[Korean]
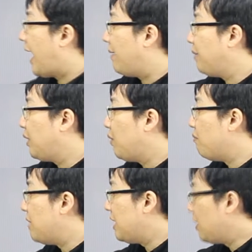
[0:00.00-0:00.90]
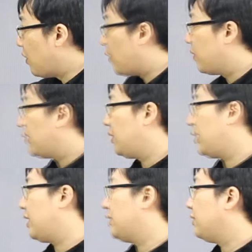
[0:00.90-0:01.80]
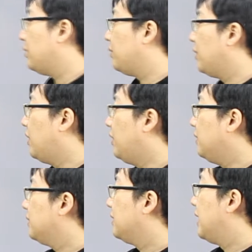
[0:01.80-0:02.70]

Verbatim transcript: 아미고 미요 이렇게 쓰이고요.